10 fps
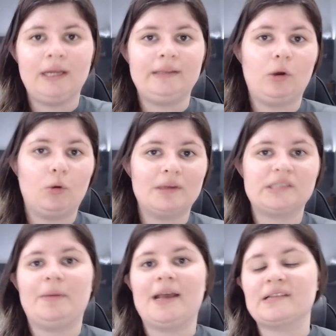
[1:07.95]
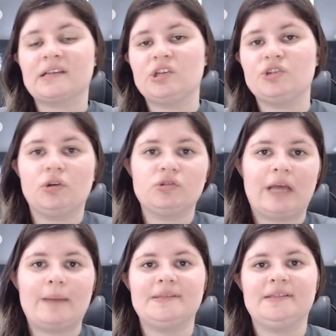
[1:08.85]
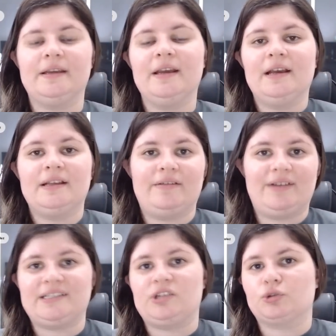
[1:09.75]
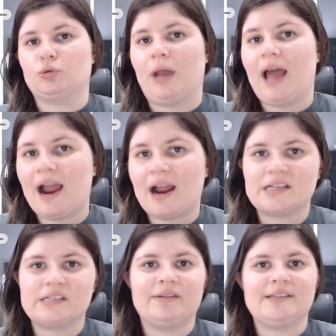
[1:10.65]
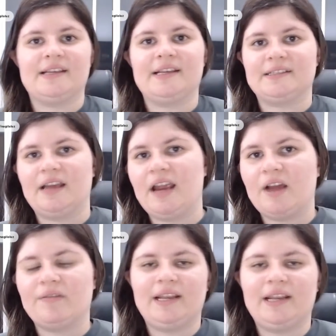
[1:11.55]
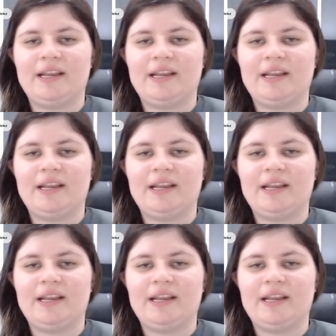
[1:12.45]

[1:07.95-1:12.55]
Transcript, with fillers: Tem algumas peças que a gente não sabe se é, vai ser titular, se vai ser reserva, né?